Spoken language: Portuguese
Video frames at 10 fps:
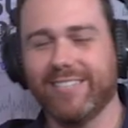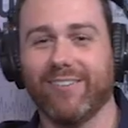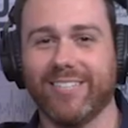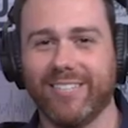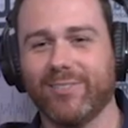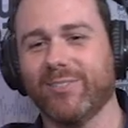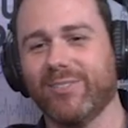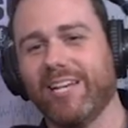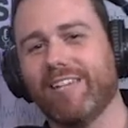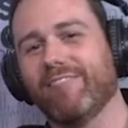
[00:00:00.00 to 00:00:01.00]
Então a gente
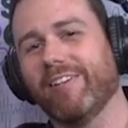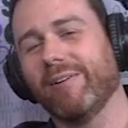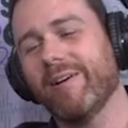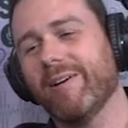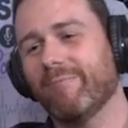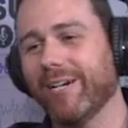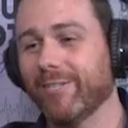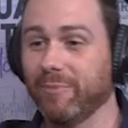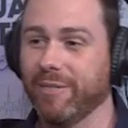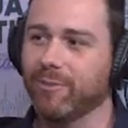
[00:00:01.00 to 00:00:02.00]
consegue ver
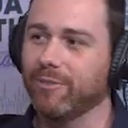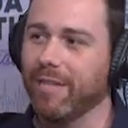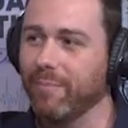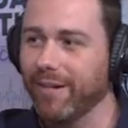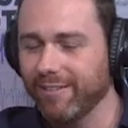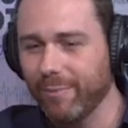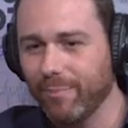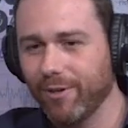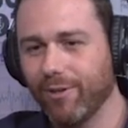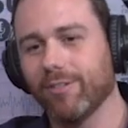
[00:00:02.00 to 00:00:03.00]
mais ou menos o tamanho da
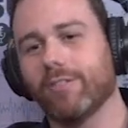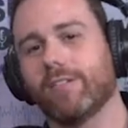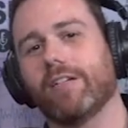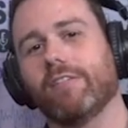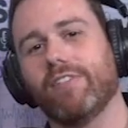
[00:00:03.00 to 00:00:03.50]
próstata,